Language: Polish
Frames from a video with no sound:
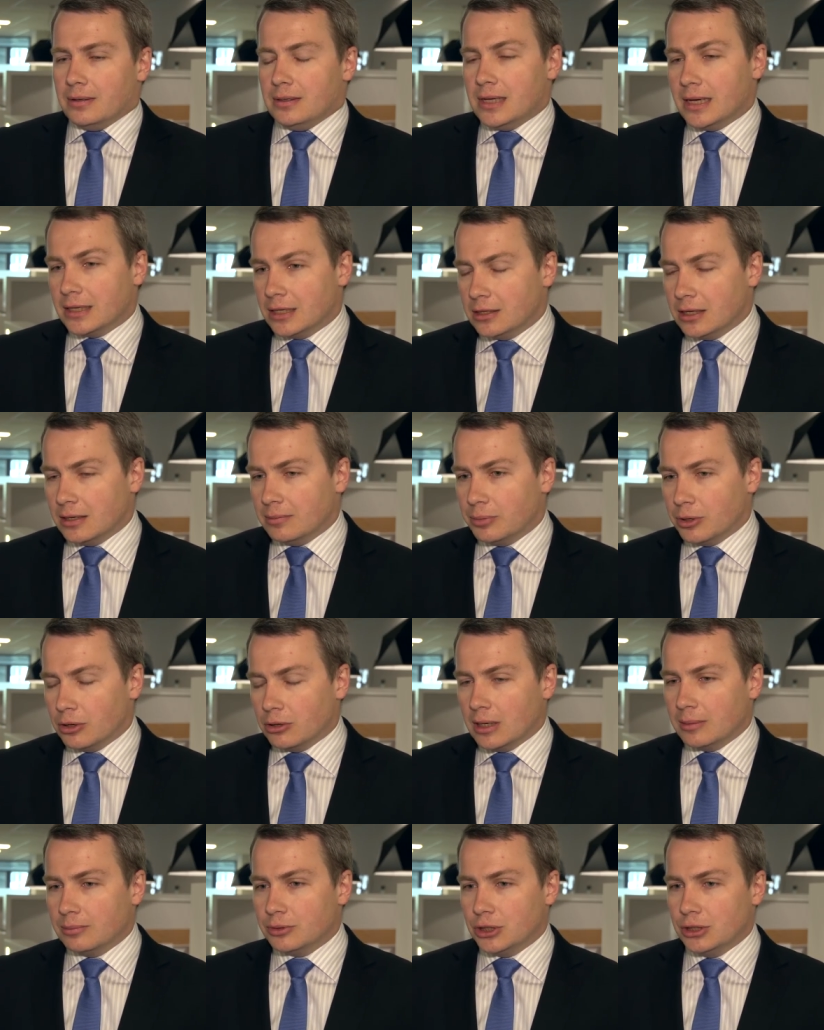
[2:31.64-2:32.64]
Jaki ten
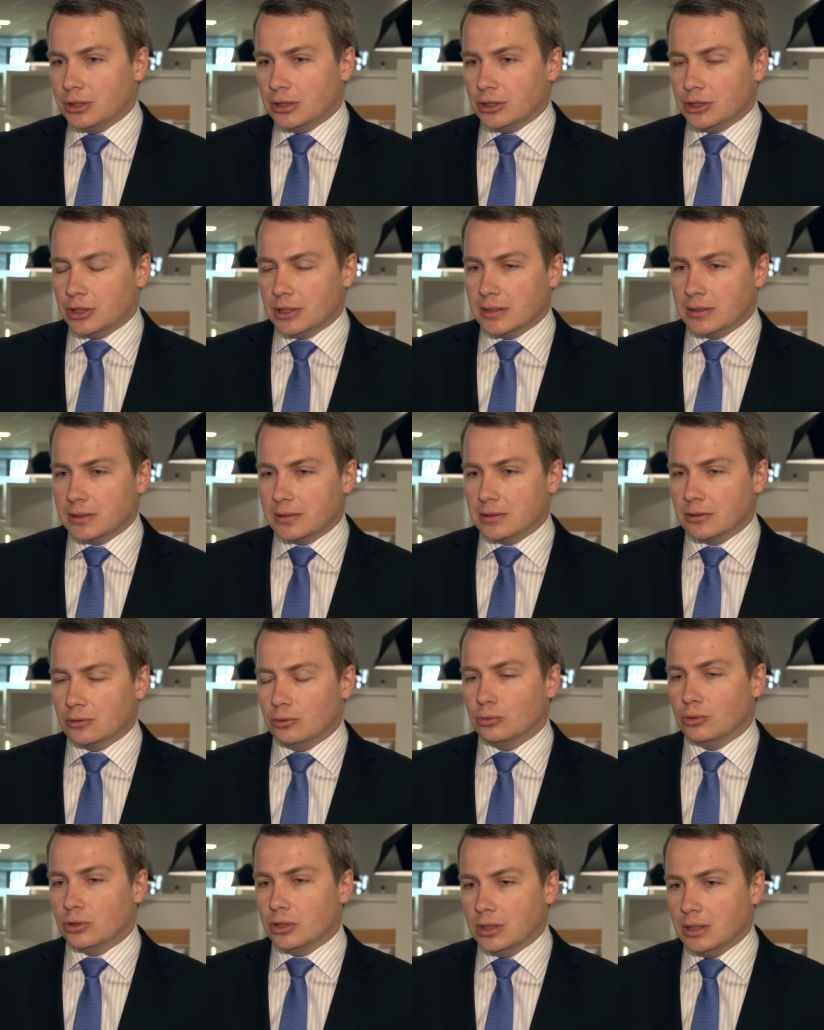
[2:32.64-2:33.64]
program przyniesie
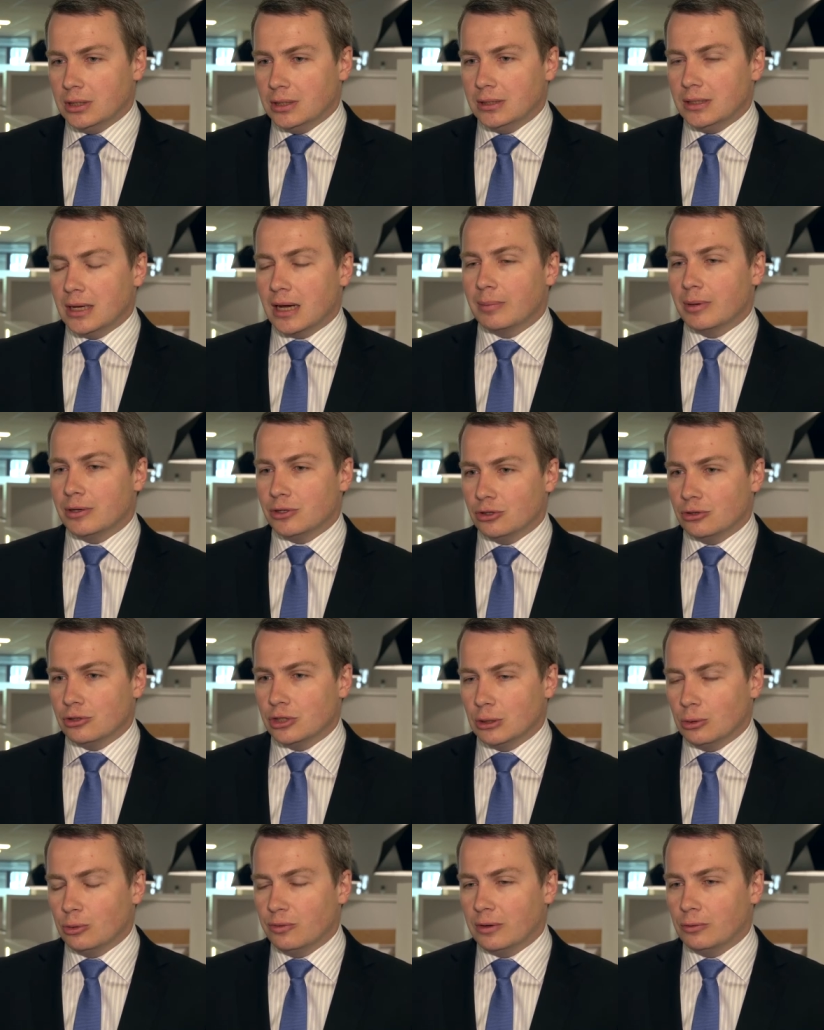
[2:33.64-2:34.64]
skutki, jak będzie
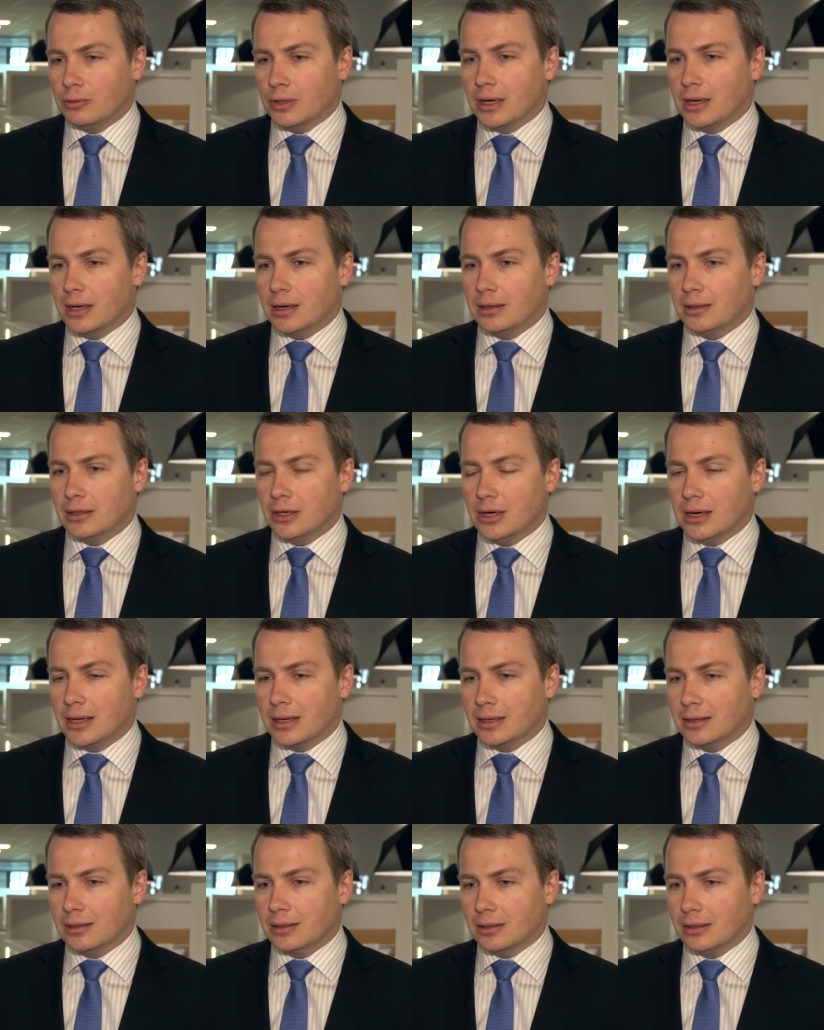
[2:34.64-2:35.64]
oddziaływał na
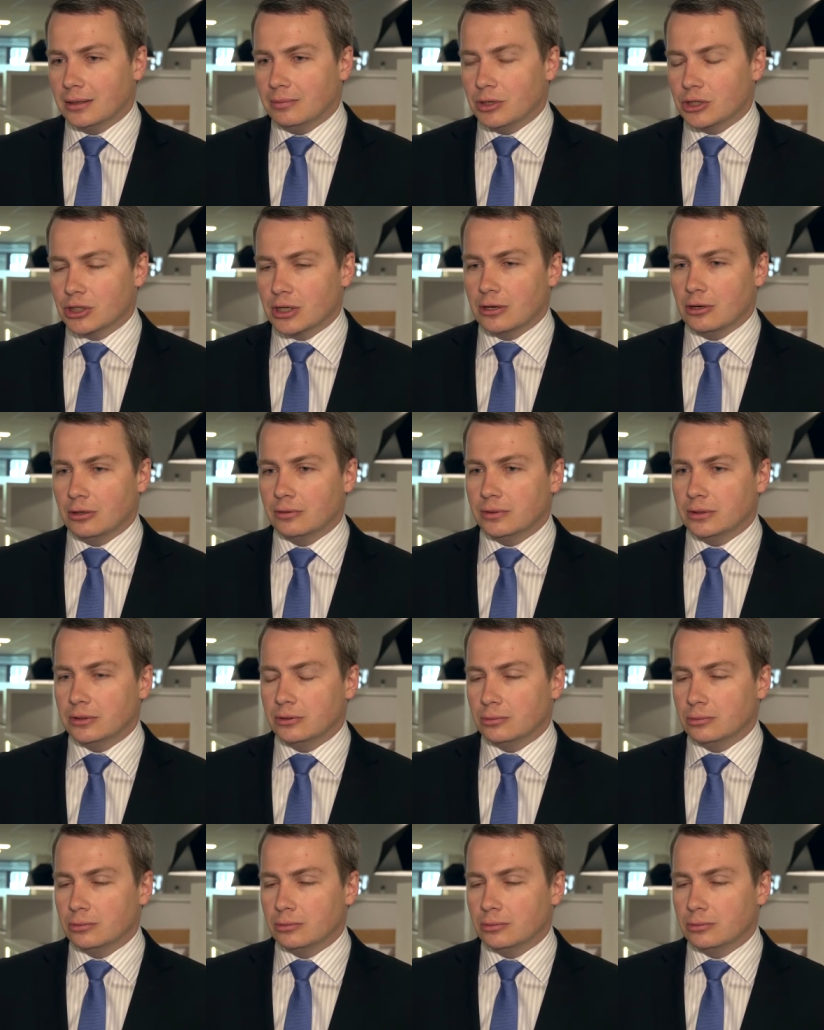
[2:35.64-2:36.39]
rynek e, mieszkaniowy?